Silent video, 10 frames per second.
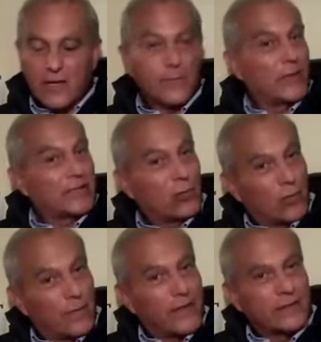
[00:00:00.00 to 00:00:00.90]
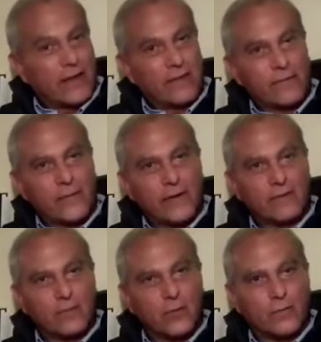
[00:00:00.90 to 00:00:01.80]
y particularmente de las
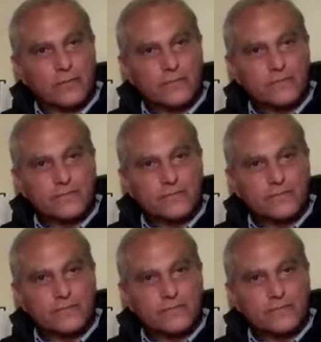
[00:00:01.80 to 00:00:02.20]
familias pobres.